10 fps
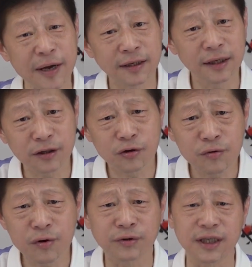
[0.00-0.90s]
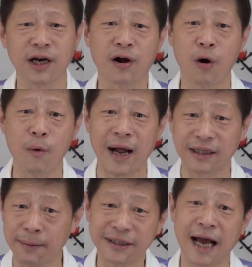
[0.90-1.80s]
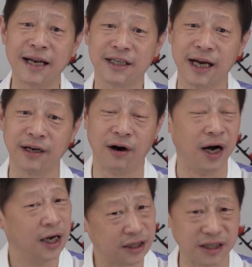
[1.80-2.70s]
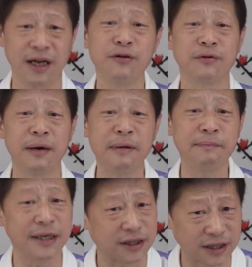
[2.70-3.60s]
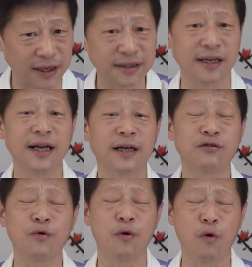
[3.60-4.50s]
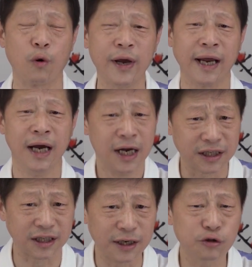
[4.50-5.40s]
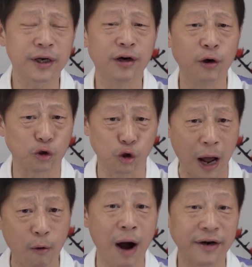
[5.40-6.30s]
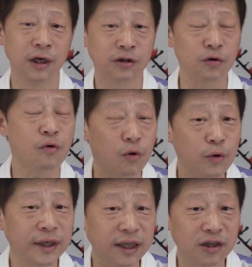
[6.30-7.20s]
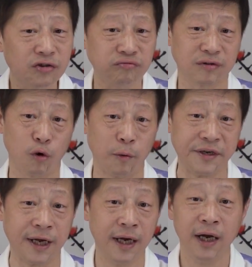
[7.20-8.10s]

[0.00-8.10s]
变成了中共这些高官啊，他们贪了钱以后，只能用人民币，只能存在中国国内，只能最后转化为中共规定的数字货币。